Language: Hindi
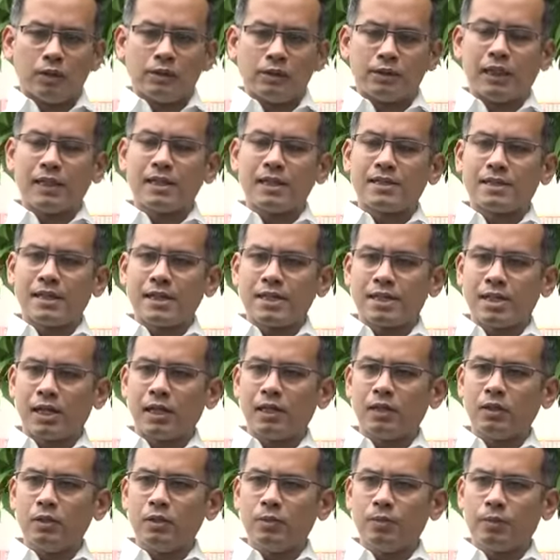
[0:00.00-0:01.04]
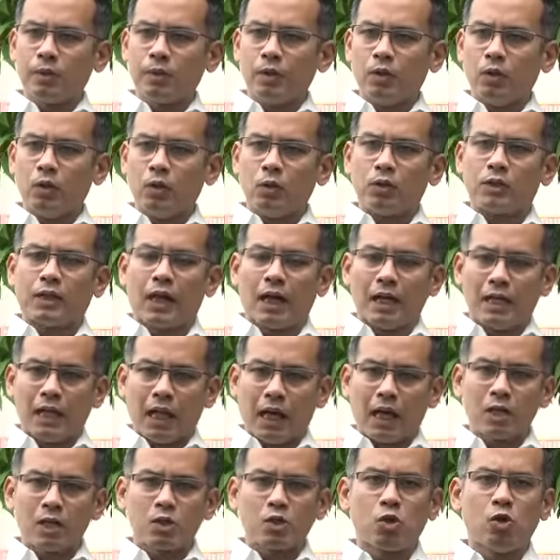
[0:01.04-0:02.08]
जल्द से जल्द उनका
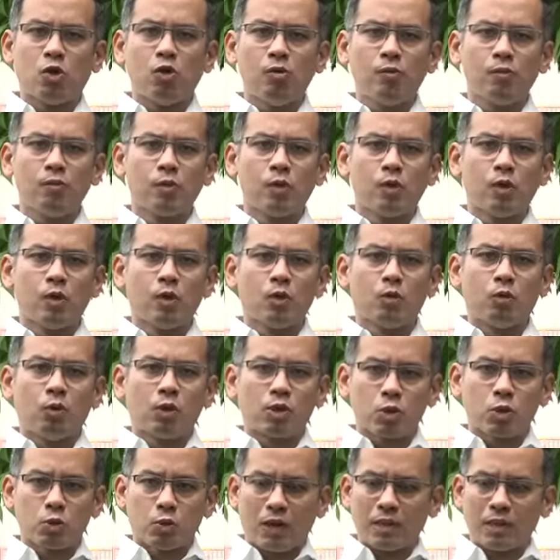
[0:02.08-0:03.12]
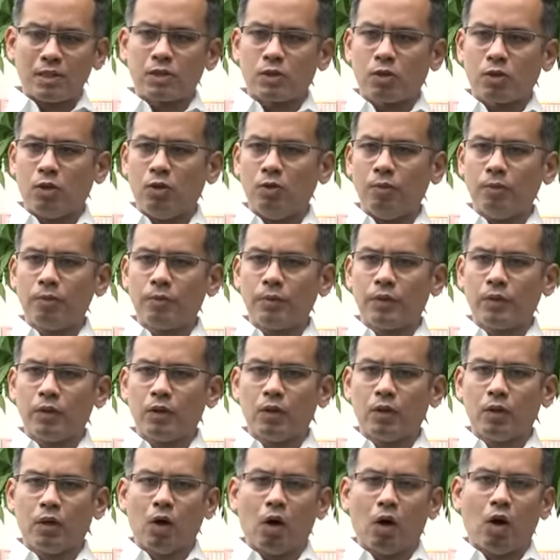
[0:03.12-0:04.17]
इलाज हो वो स्वस्थ हों
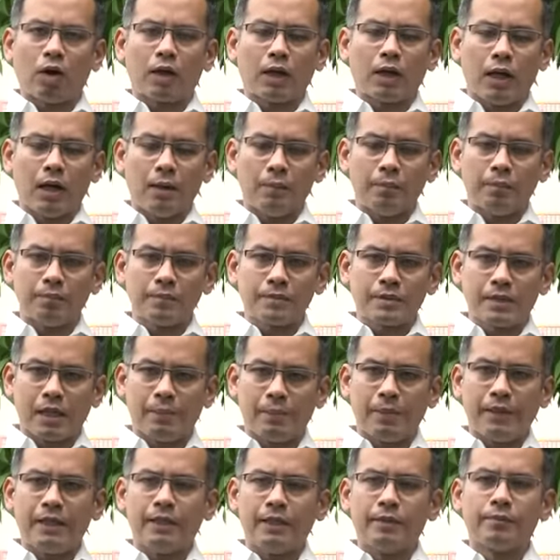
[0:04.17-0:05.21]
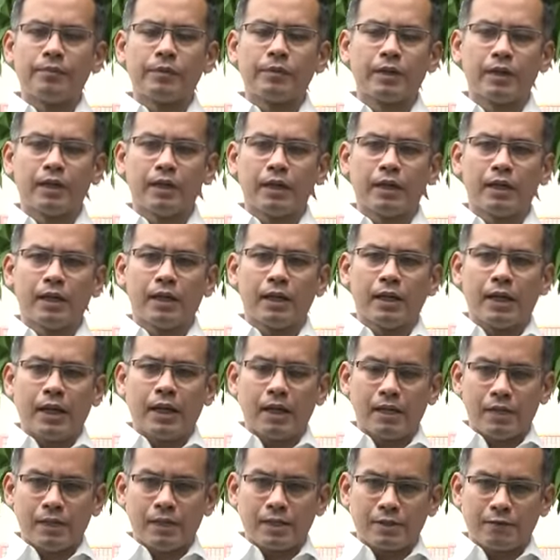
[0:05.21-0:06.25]
और हम सभी
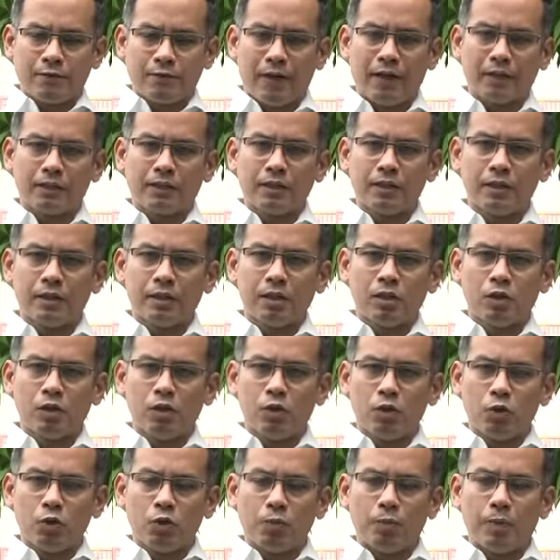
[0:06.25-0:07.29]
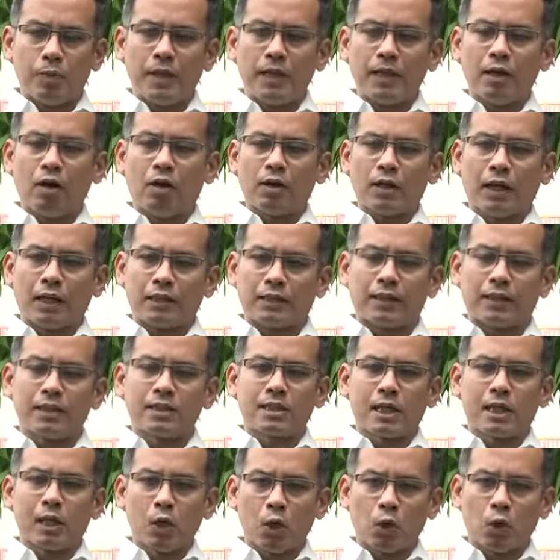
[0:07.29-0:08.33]
इस वक्त यूपी और
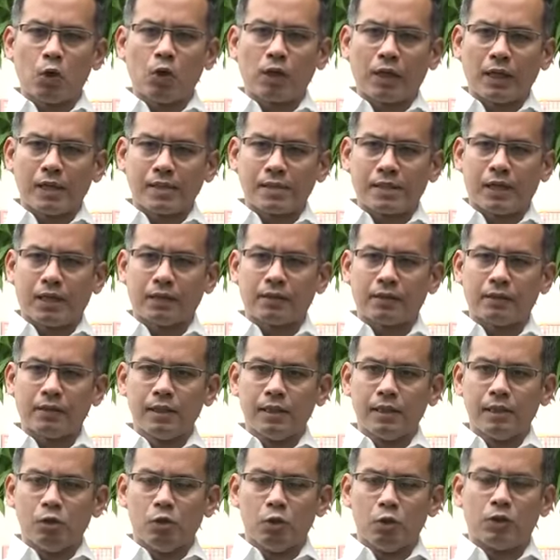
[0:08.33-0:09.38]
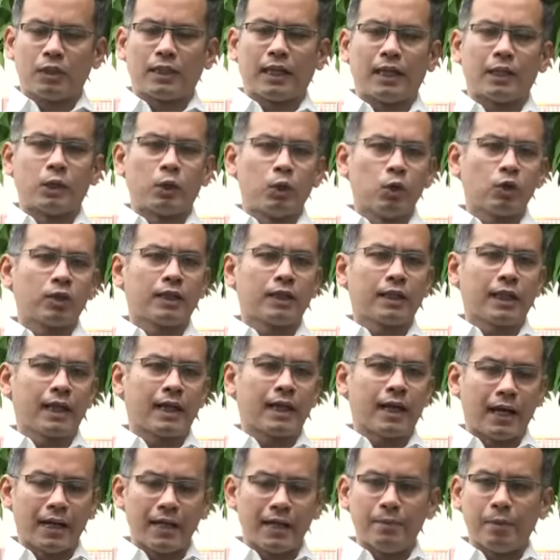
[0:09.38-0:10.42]
हथरस के लोगों के साथ उनके दुख के
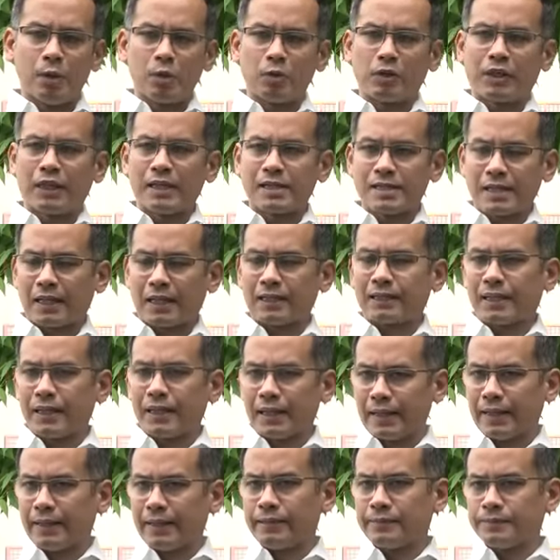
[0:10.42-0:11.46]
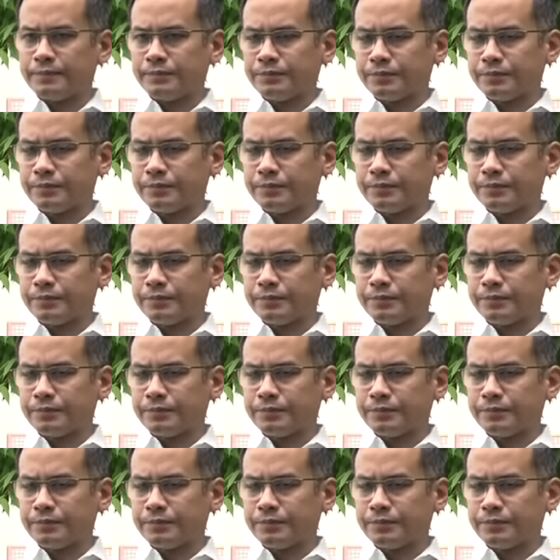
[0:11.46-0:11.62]
घड़ी में उनके साथ खड़े हैं